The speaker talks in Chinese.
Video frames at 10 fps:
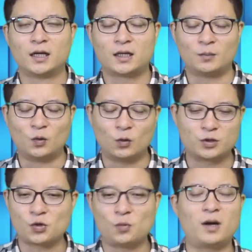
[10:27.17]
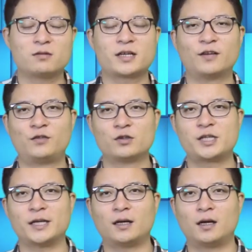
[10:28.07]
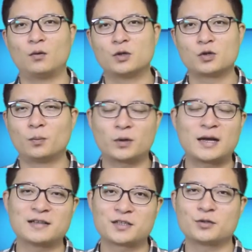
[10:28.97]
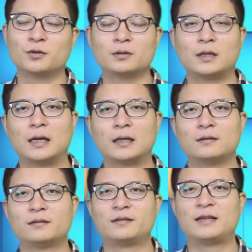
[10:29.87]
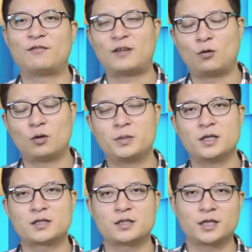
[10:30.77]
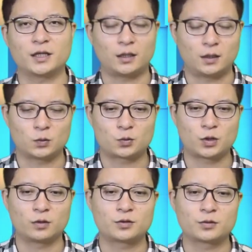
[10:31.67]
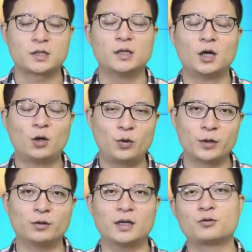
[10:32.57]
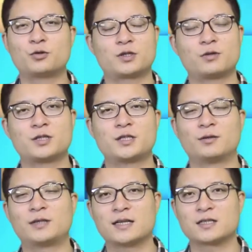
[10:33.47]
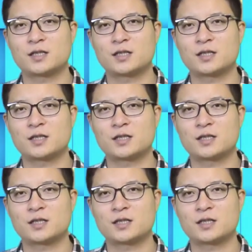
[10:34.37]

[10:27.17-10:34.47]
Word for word: 那么我就冒这个风险啊，我就不干这种呃滥发货币的事情啊，我最后就是会有人去收拾这种摊子。